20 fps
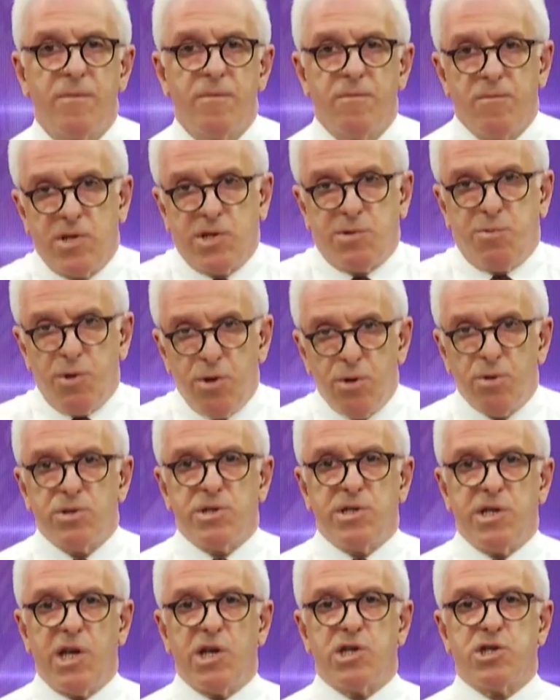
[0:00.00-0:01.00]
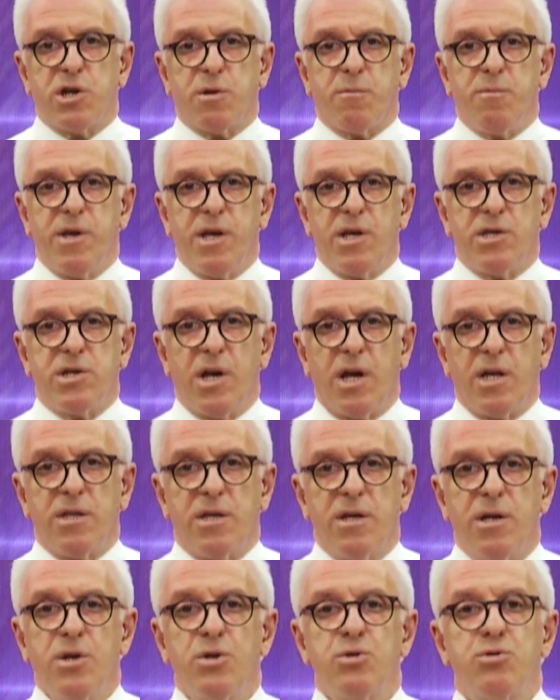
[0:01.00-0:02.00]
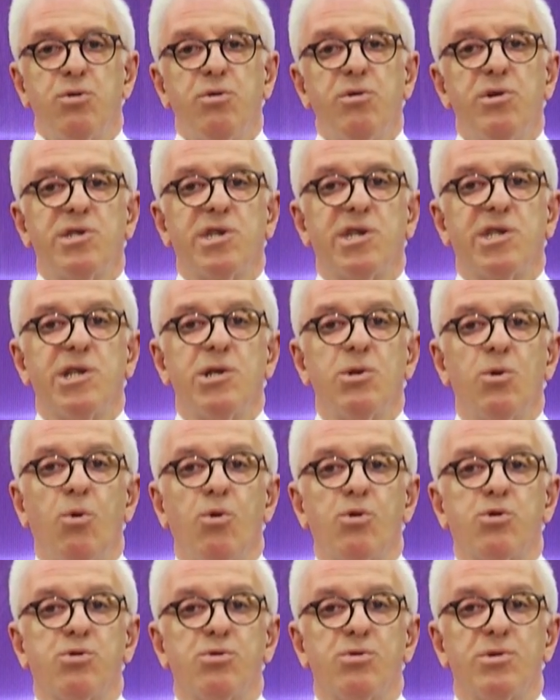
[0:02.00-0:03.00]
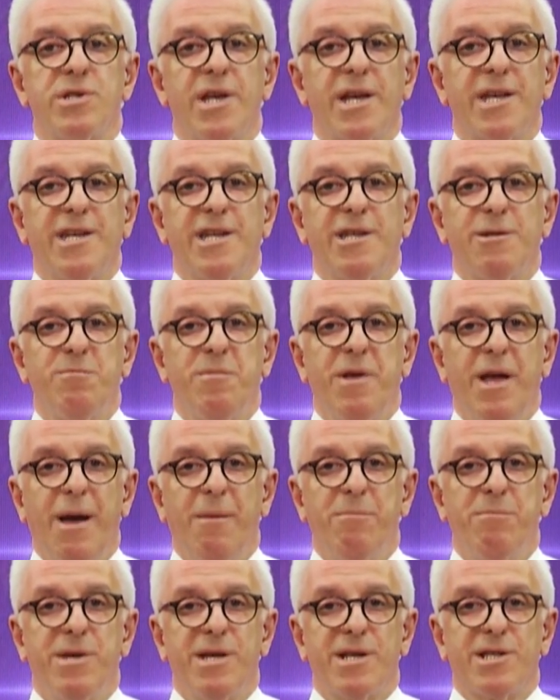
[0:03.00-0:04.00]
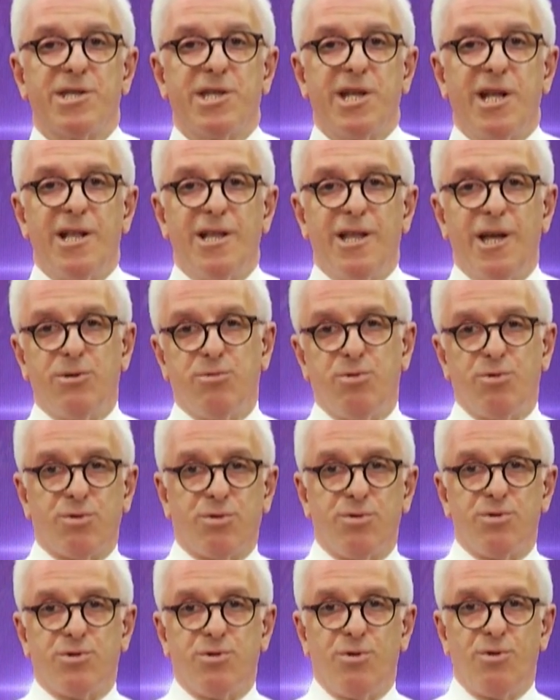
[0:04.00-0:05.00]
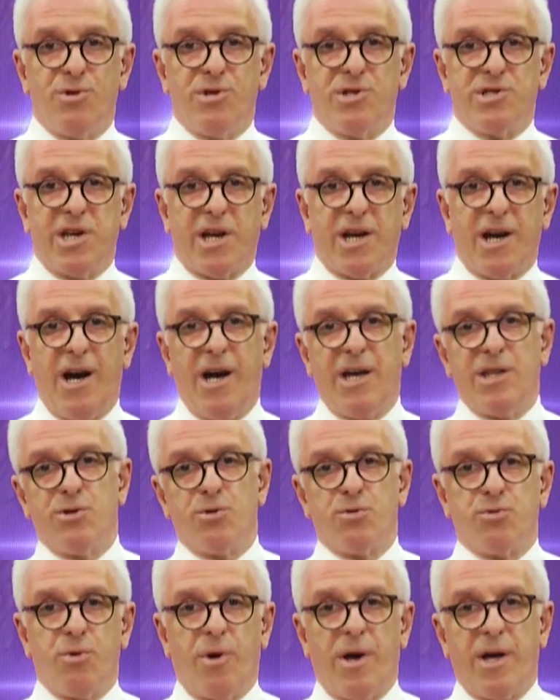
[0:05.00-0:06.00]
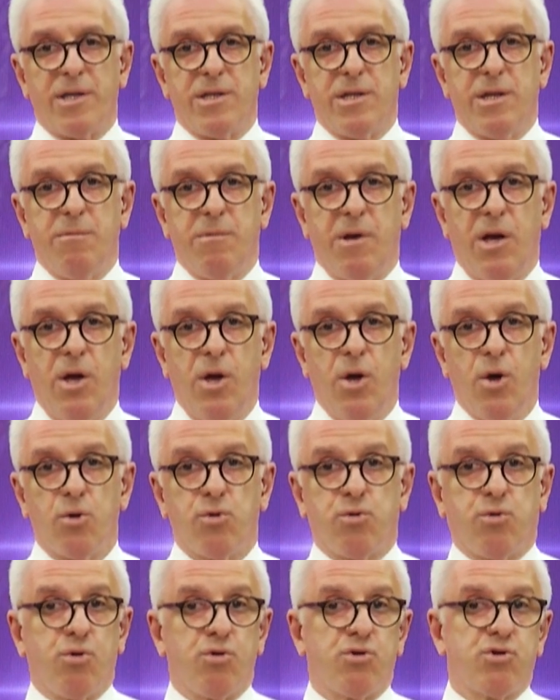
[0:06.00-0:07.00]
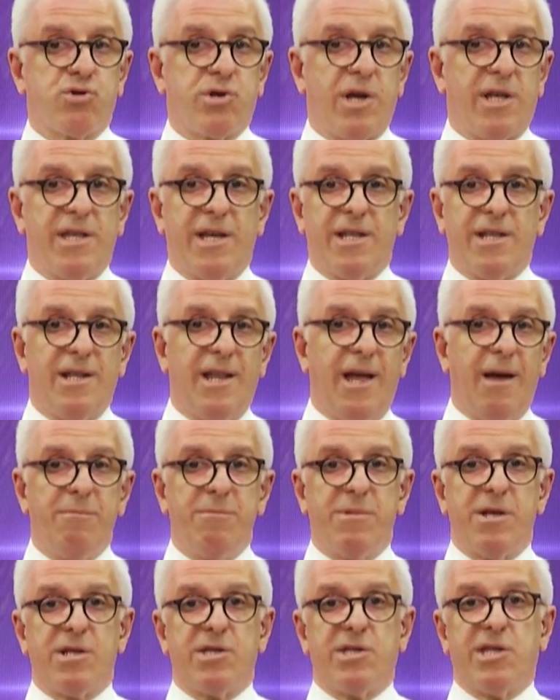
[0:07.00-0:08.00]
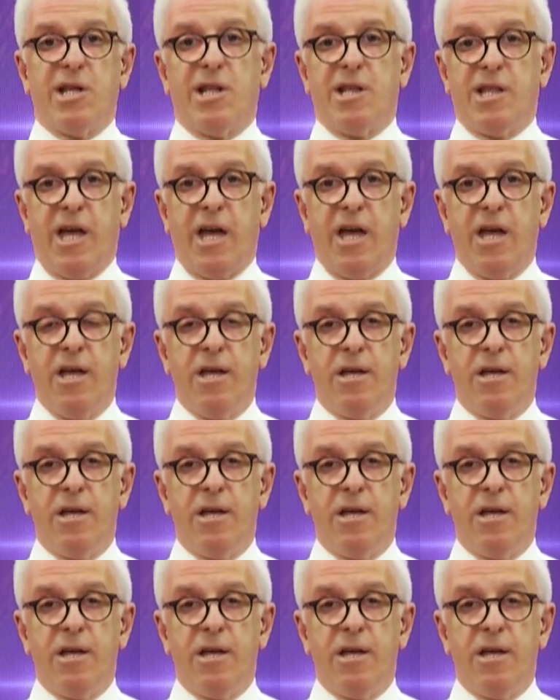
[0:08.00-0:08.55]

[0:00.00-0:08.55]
Biz biliyoruz niye çıkmayacağını. Çünkü sizin hoşunuza gitmeyen bir dilde türkü söyleyecek Aynur Doğan değil mi? Kürtçe denilen bir dilde.